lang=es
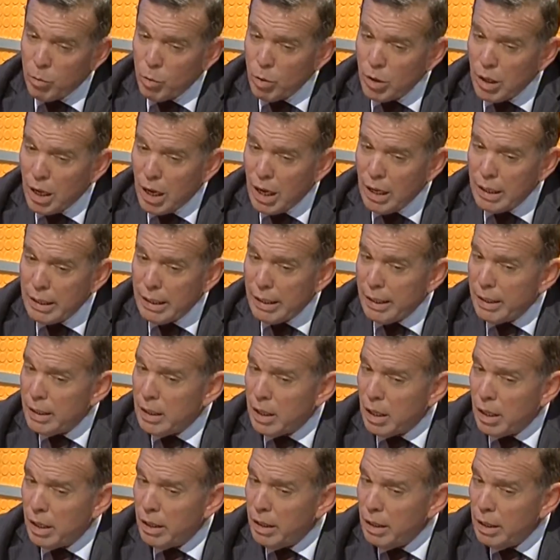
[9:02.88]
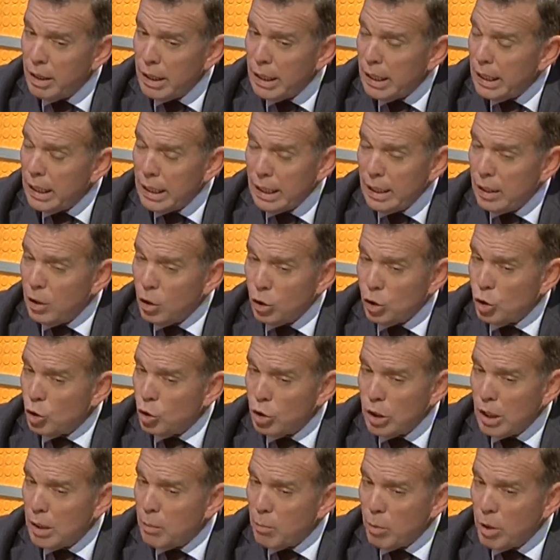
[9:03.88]
Burga y le dije,
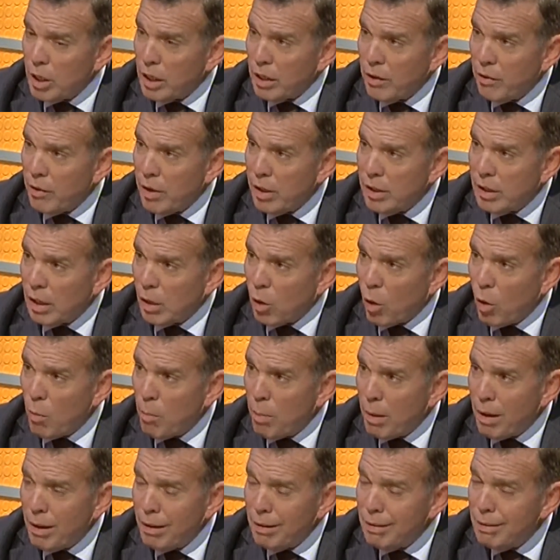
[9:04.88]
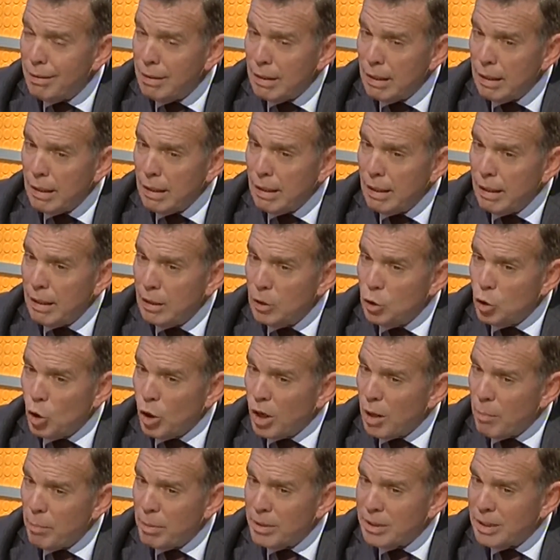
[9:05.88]
nosotros tenemos que revivir esta copa
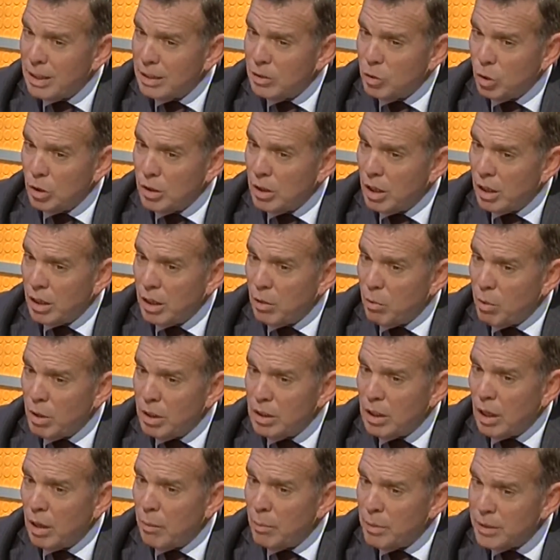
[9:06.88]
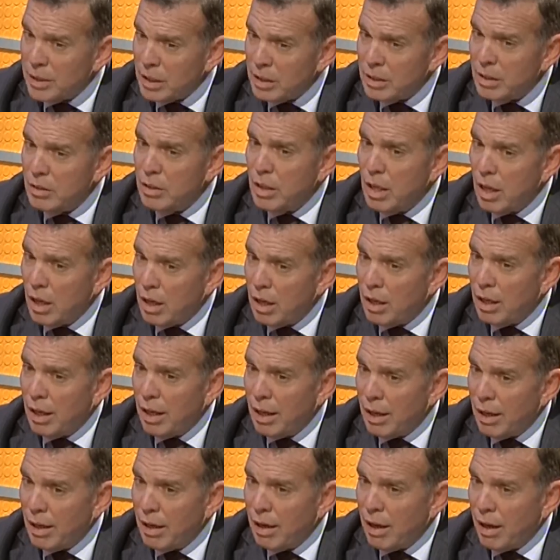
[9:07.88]
yo la empecé a soñar de vuelta, la empecé
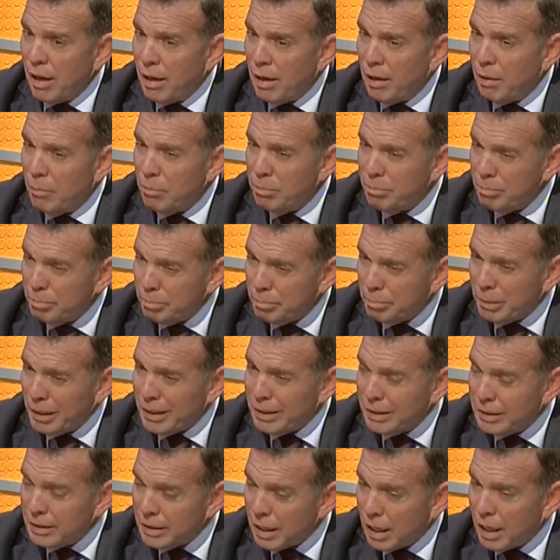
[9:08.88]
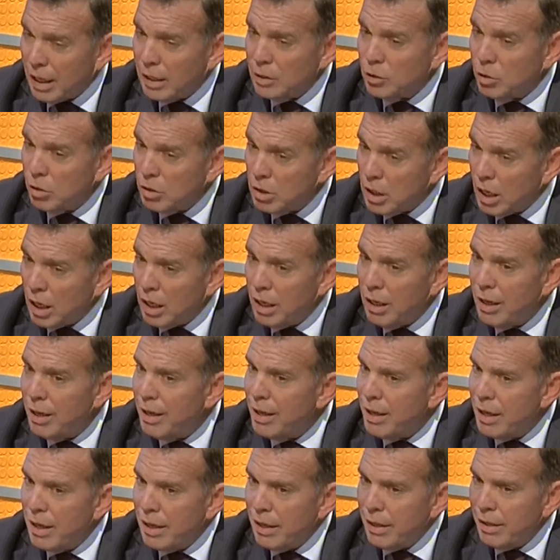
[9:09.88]
a, pensar, a soñar
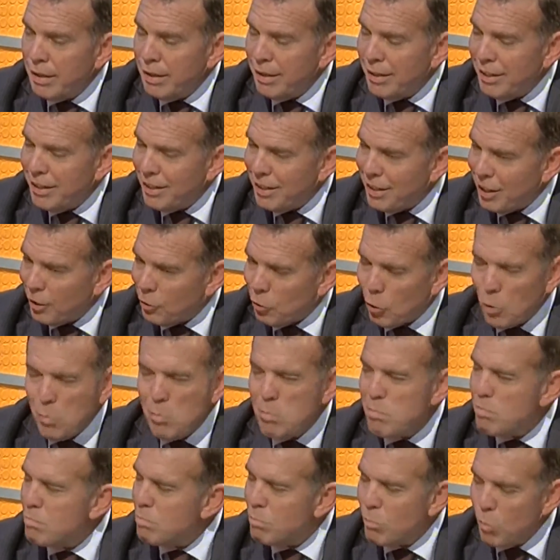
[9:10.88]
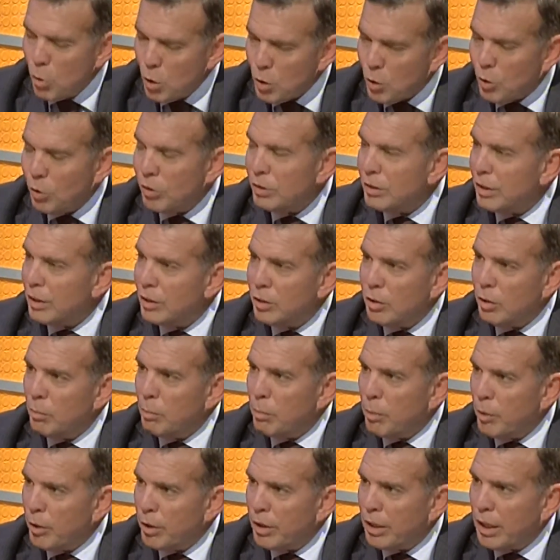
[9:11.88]
y estoy muy contento
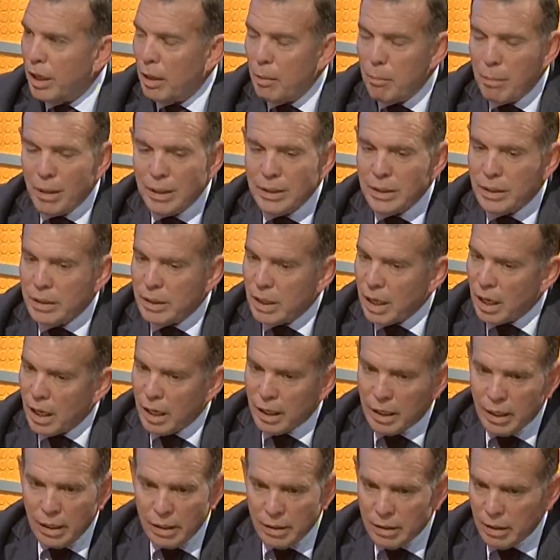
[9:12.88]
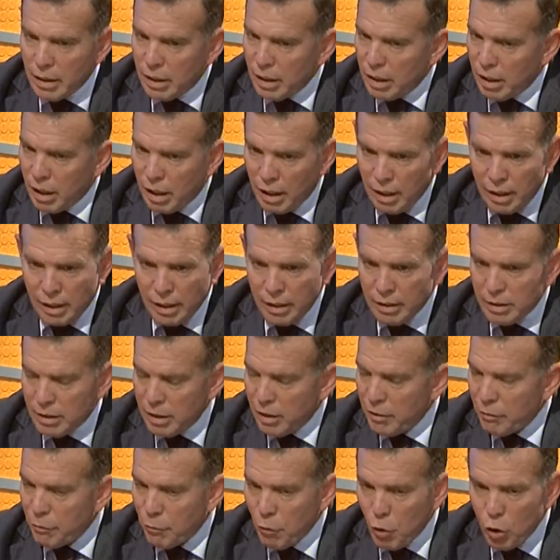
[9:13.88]
porque me acerqué a la gente, a la
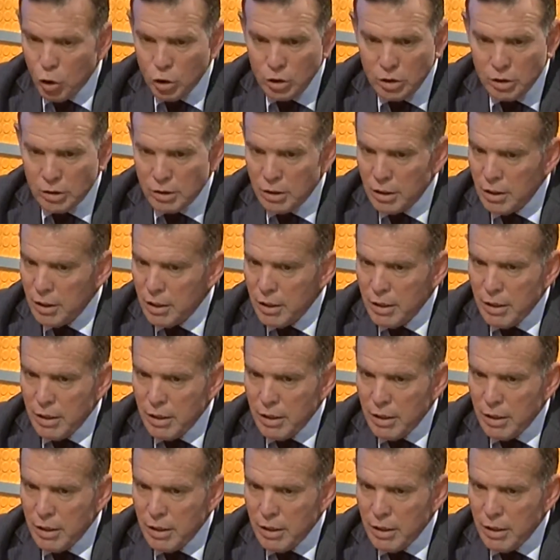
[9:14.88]
gente de Fox